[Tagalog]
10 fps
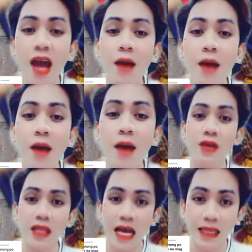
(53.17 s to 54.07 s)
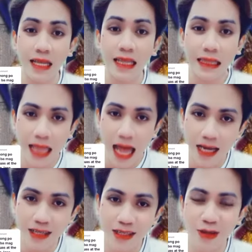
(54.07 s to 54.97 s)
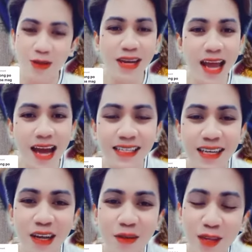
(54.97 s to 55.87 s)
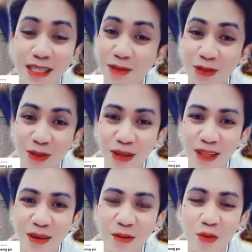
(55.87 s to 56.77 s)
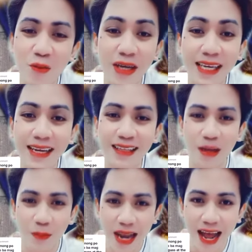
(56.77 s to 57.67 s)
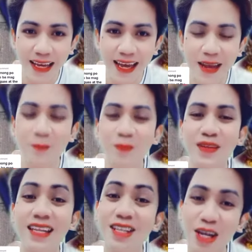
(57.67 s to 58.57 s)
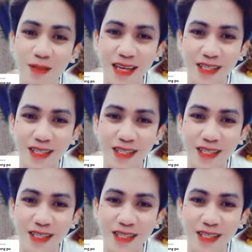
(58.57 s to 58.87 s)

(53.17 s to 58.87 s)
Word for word: magiging redundant lang. So, yun lang. Sana nasagot ko yung tanong mo. Mag-iingat ka palagi, and God bless